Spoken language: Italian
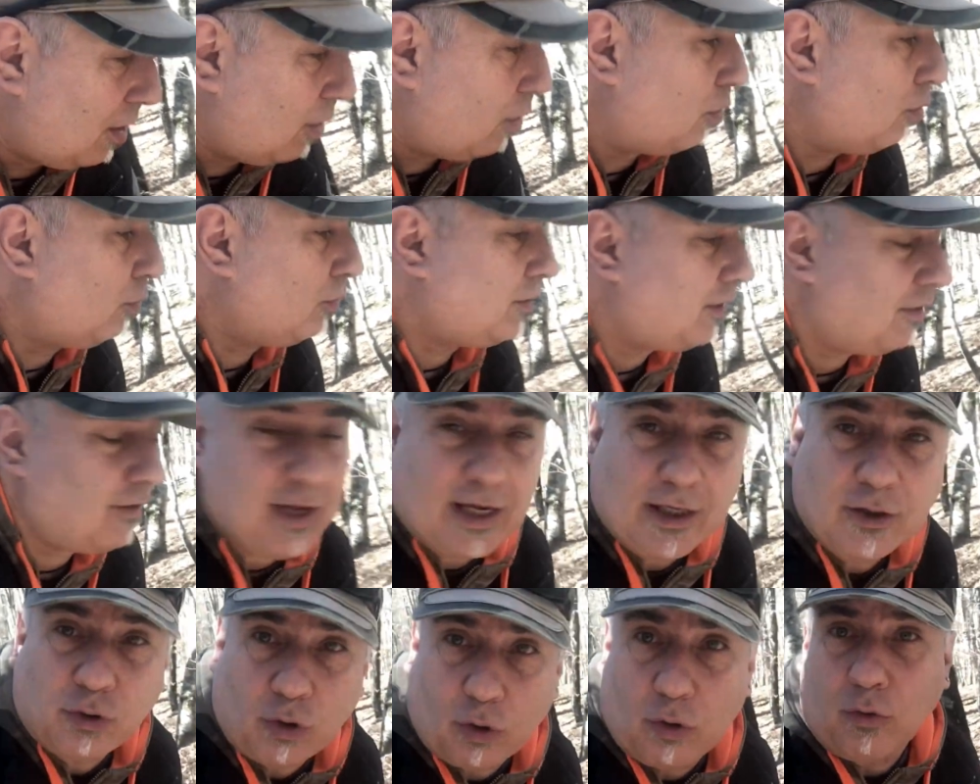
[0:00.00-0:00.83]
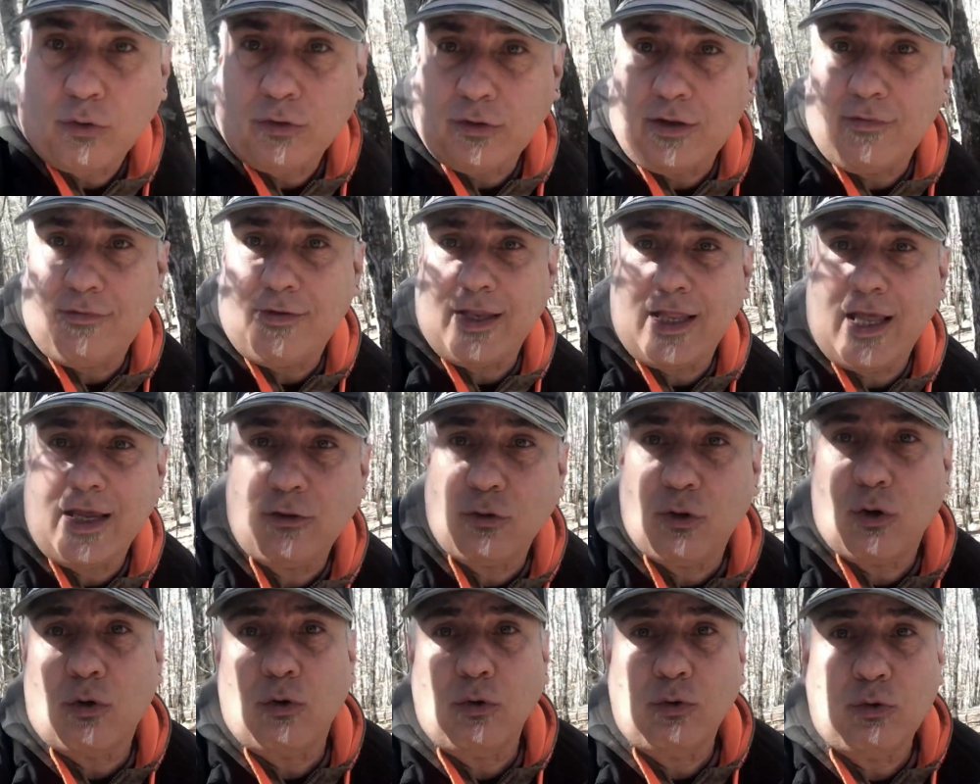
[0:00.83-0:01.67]
condiv e sto
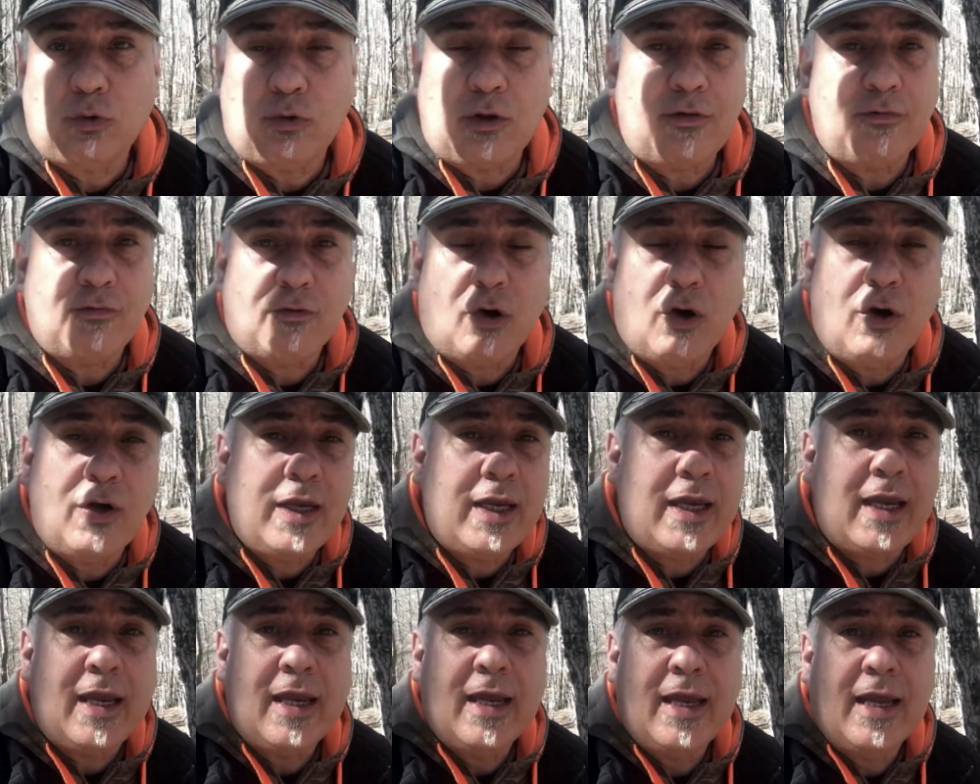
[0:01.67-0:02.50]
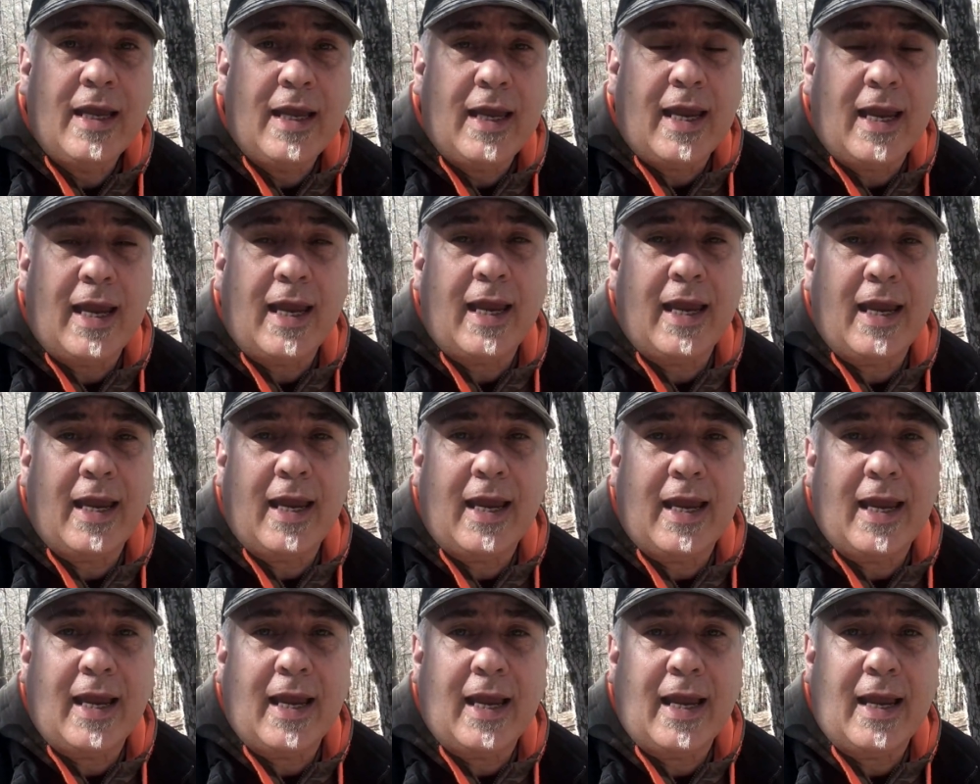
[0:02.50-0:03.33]
condividendo con tutti voi
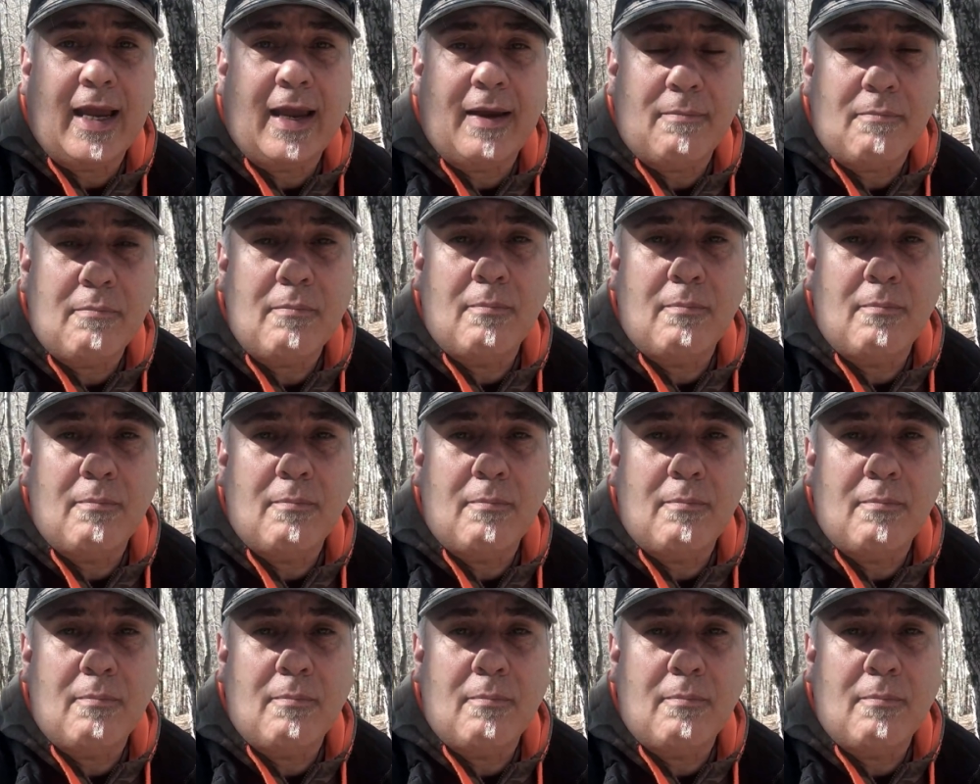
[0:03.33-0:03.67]
eh,